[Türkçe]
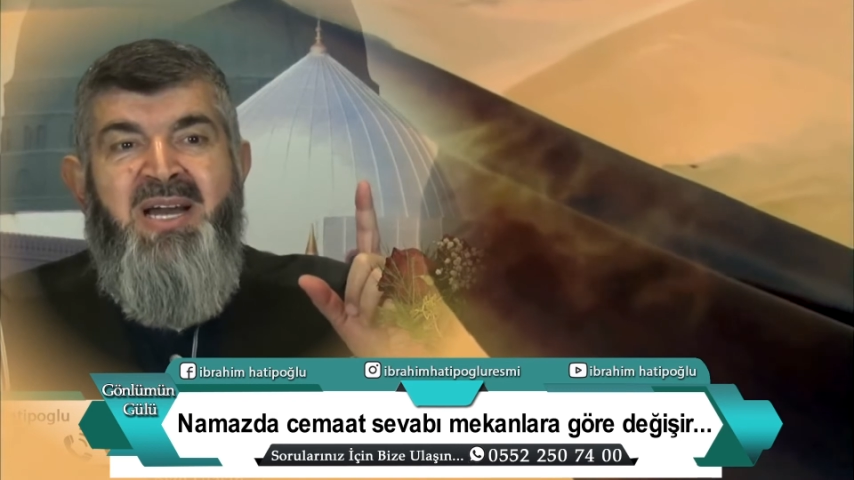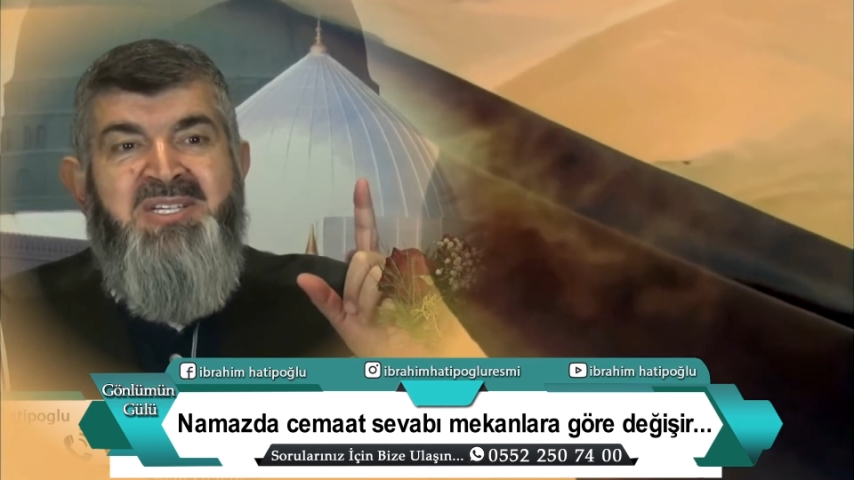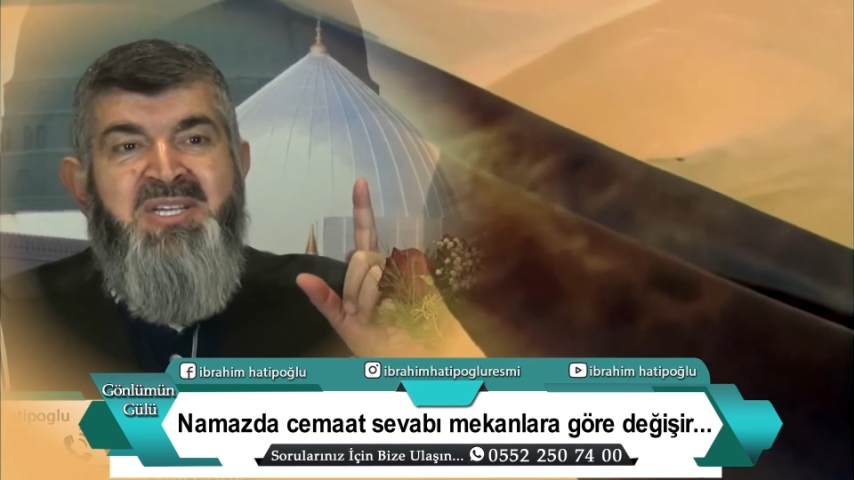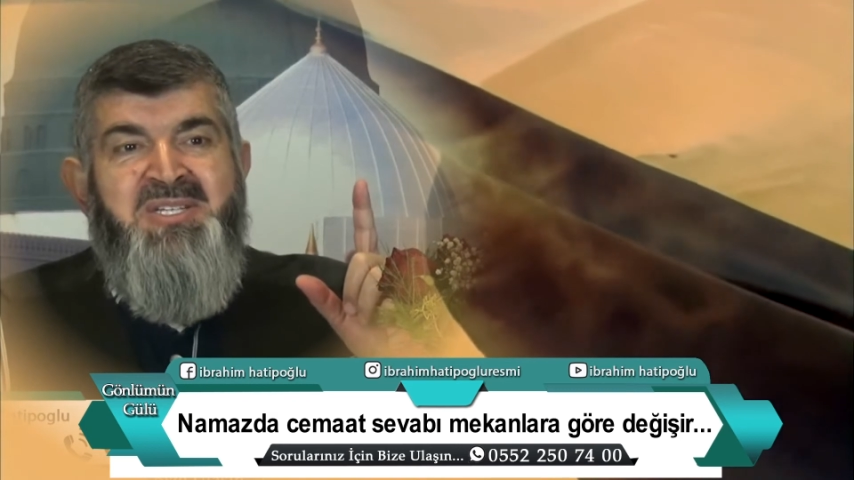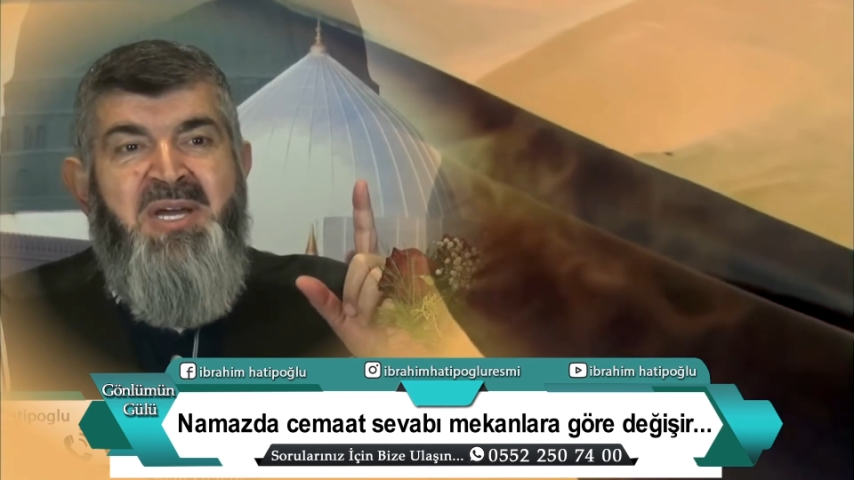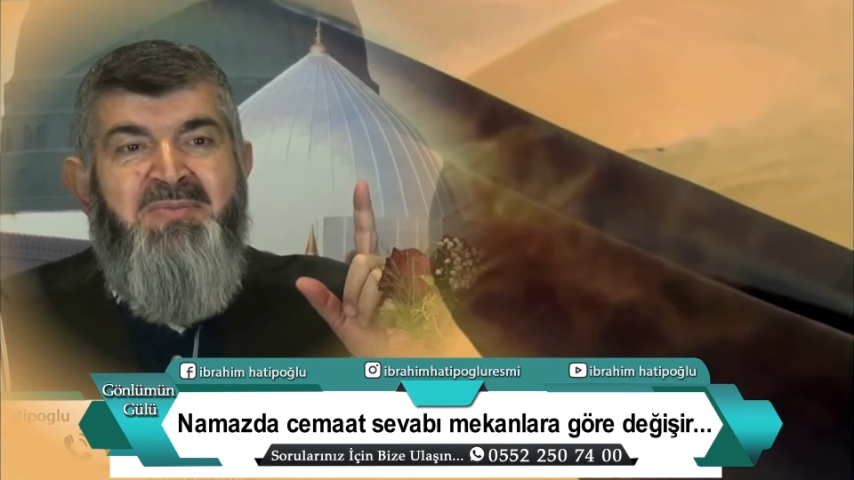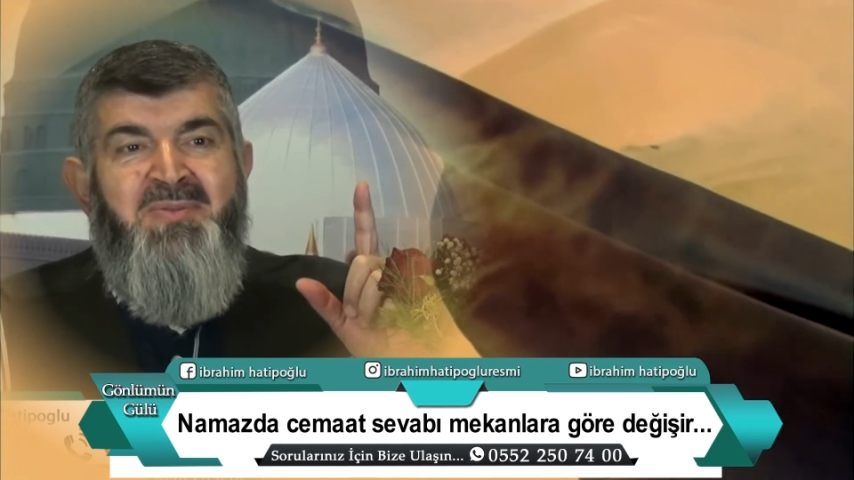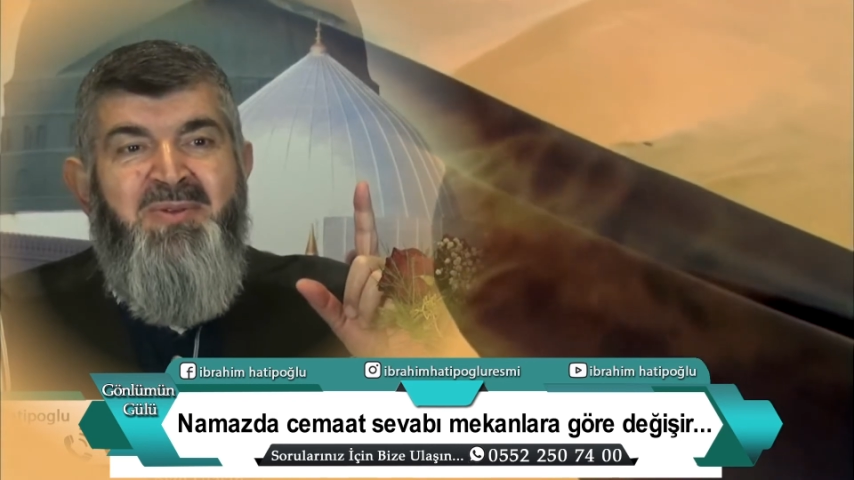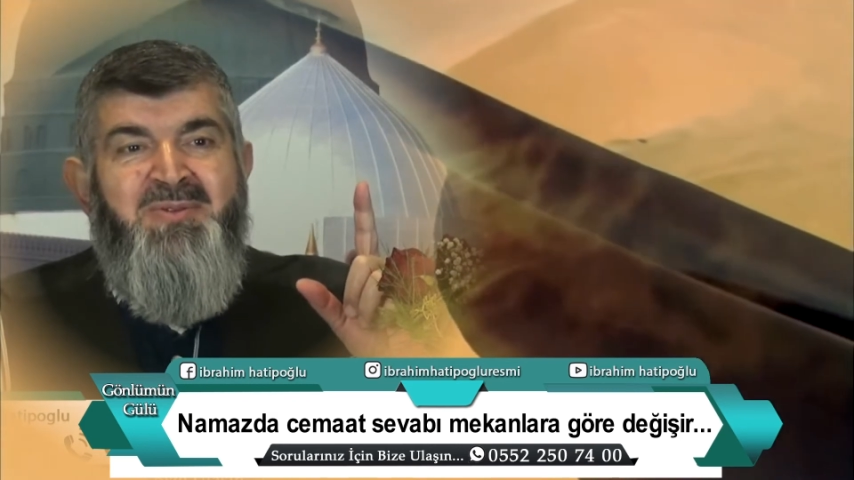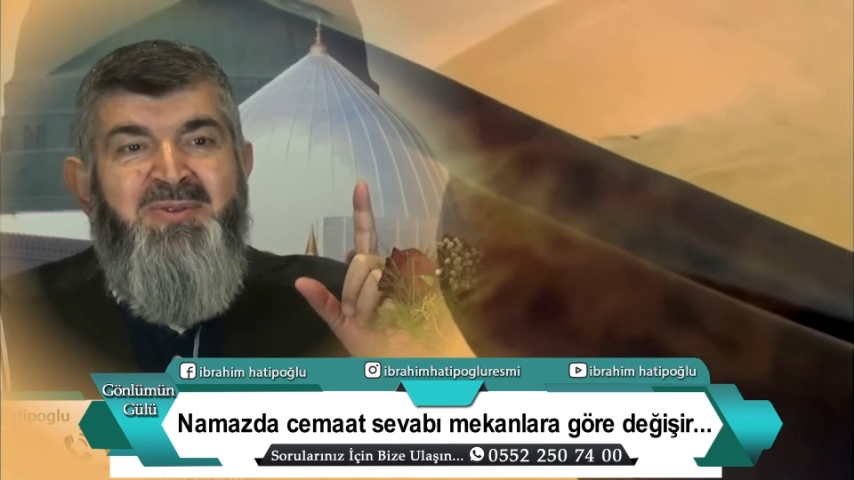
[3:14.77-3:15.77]
kaçla
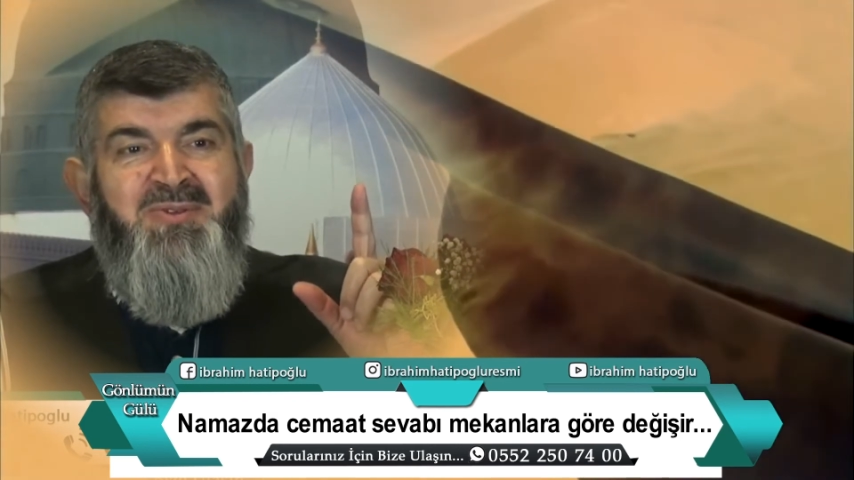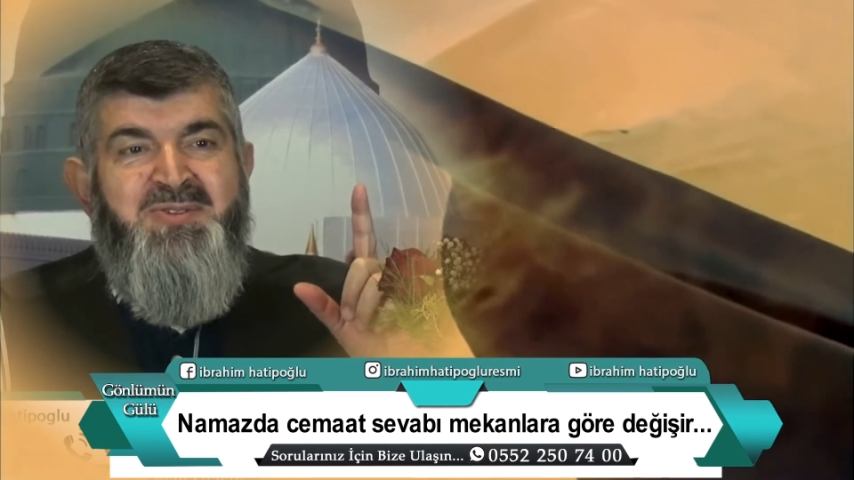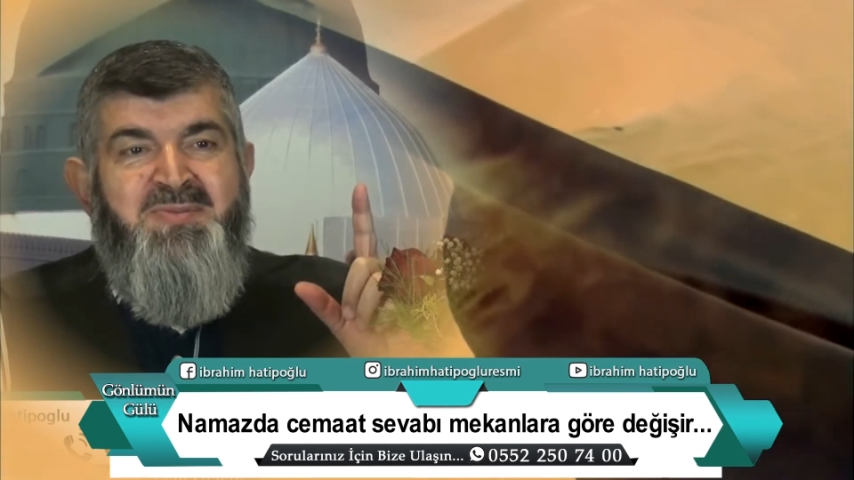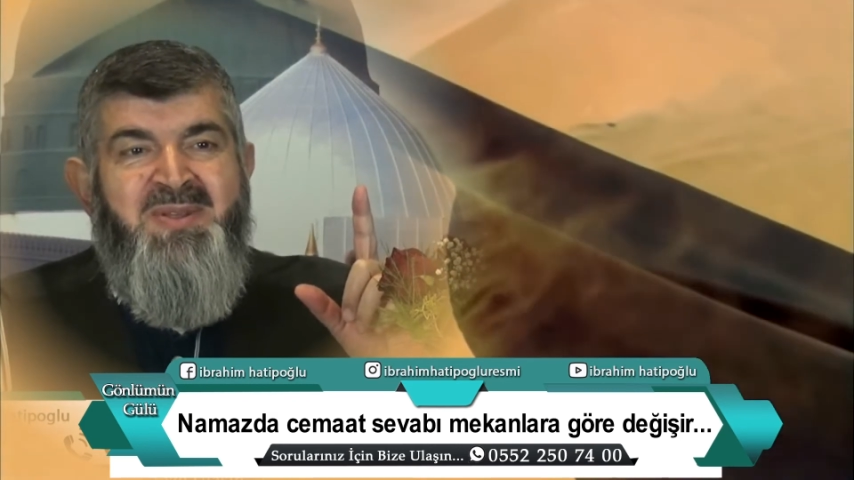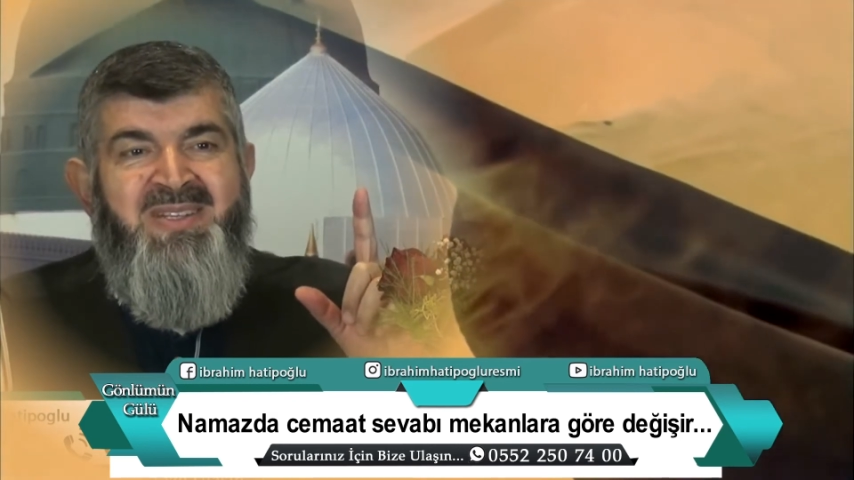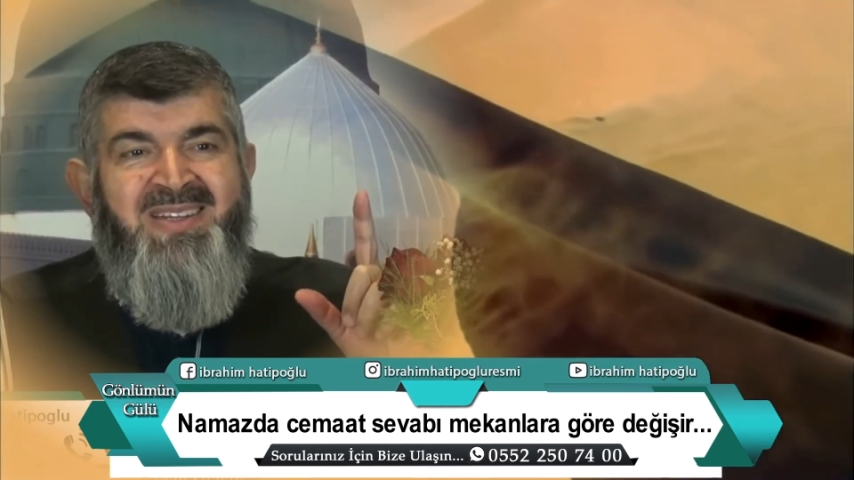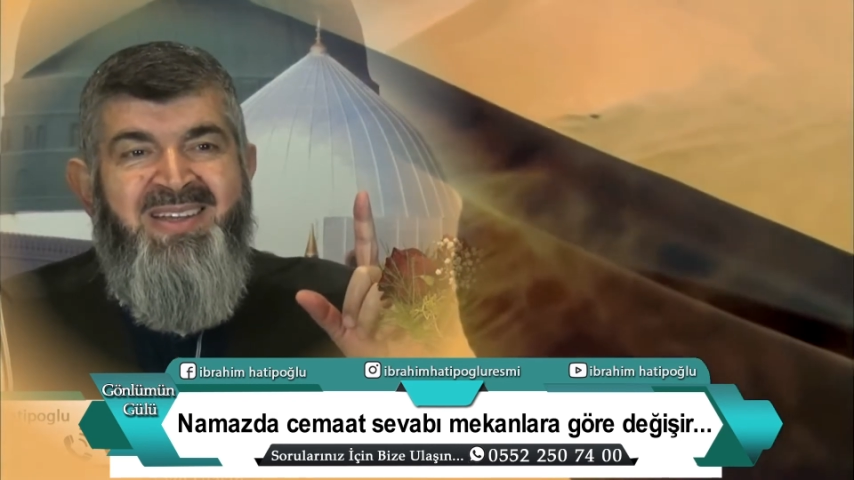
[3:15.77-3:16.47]
çarpılıyordu? 100 bin.